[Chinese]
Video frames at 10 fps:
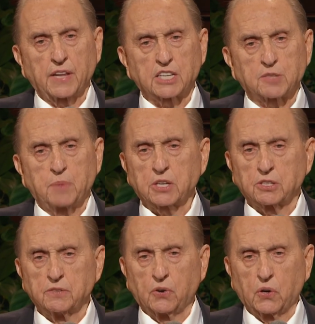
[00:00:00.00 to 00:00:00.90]
聆听
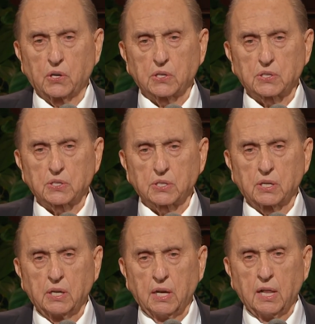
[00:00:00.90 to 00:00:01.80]
那个为
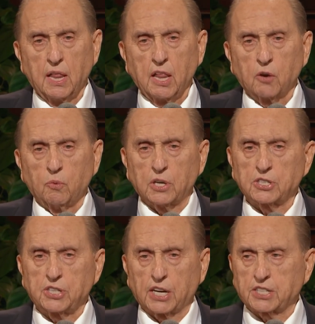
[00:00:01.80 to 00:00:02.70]
真理做
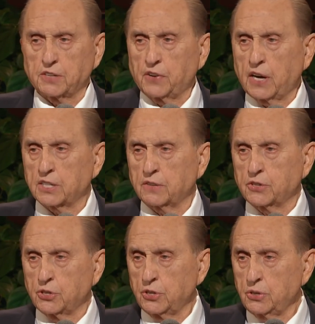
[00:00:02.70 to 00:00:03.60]
见证的特
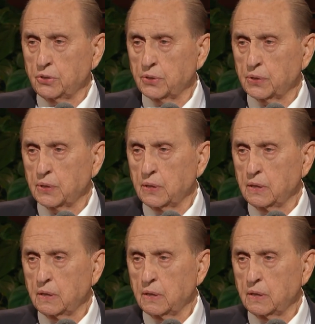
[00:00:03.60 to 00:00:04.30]
别的声音。”